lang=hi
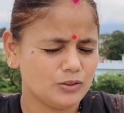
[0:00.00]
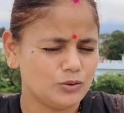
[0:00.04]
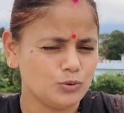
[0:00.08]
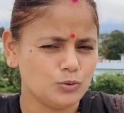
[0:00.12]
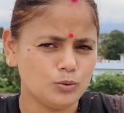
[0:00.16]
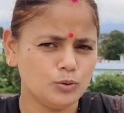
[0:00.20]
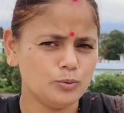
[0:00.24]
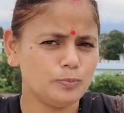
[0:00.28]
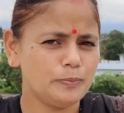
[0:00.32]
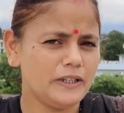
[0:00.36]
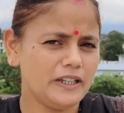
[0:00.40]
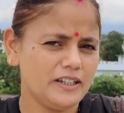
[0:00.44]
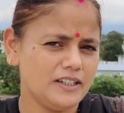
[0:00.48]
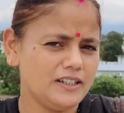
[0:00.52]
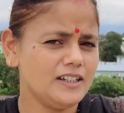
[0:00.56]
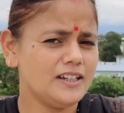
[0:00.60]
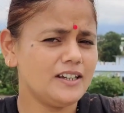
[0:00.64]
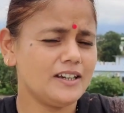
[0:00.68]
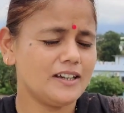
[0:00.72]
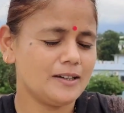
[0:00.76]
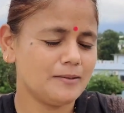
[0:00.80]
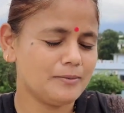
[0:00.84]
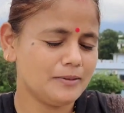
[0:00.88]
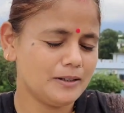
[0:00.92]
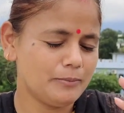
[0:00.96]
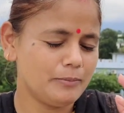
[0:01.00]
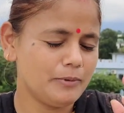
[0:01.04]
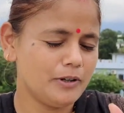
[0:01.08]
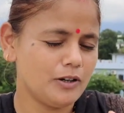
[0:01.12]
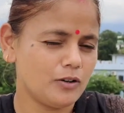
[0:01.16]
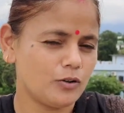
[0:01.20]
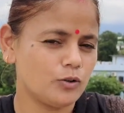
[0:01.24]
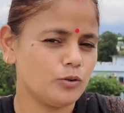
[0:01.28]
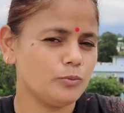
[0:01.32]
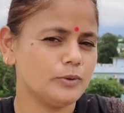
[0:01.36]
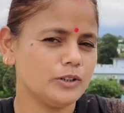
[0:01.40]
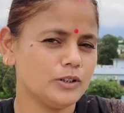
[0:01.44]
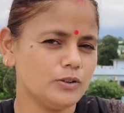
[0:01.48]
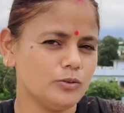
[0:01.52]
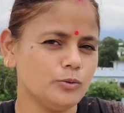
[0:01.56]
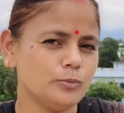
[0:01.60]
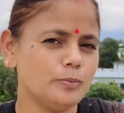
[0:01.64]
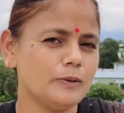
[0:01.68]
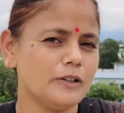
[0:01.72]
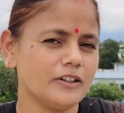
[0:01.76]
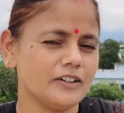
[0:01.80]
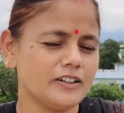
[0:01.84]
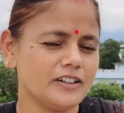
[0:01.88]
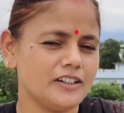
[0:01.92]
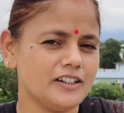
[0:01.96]
धूप नहीं है फिर भी आंखों में
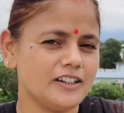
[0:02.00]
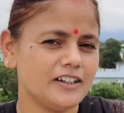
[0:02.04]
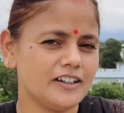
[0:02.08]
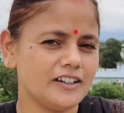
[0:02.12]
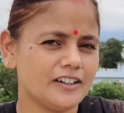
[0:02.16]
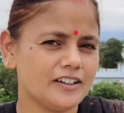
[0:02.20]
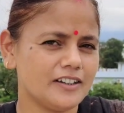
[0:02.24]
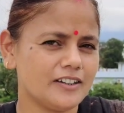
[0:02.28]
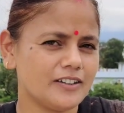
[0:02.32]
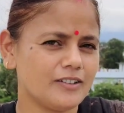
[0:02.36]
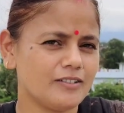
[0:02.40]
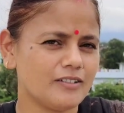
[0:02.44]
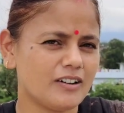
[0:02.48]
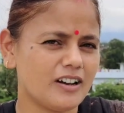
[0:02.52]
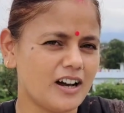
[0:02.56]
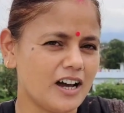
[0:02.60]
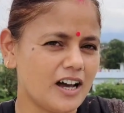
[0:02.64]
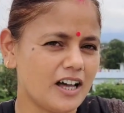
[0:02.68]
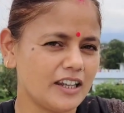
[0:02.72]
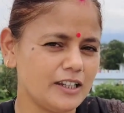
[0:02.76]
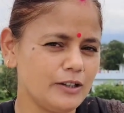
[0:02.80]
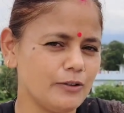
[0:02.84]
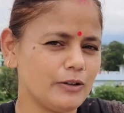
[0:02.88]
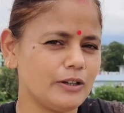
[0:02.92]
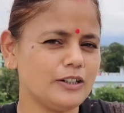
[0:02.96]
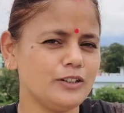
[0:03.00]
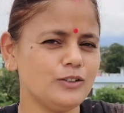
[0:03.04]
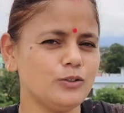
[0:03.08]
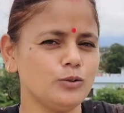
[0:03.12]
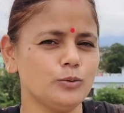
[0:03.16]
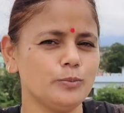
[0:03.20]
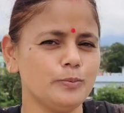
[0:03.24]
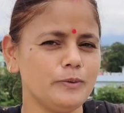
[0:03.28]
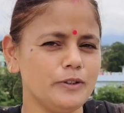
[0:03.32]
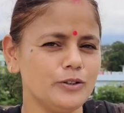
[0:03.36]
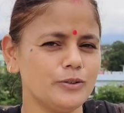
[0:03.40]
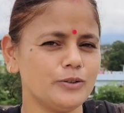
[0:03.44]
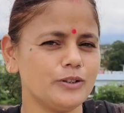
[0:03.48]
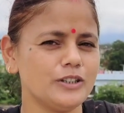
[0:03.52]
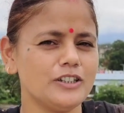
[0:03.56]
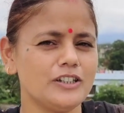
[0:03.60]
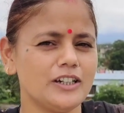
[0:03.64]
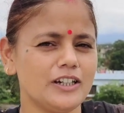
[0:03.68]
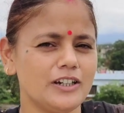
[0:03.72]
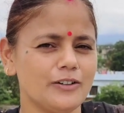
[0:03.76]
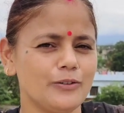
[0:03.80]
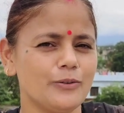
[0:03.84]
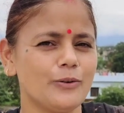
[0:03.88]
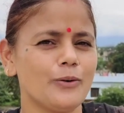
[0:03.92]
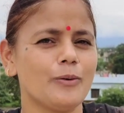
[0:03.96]
धूप लग रही है जो काली वाली धूप नहीं
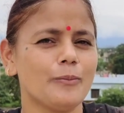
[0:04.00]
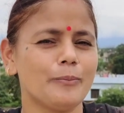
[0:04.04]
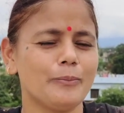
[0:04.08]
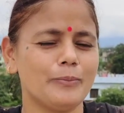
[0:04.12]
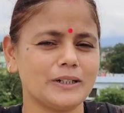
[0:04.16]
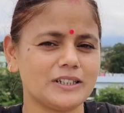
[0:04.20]
होती है वो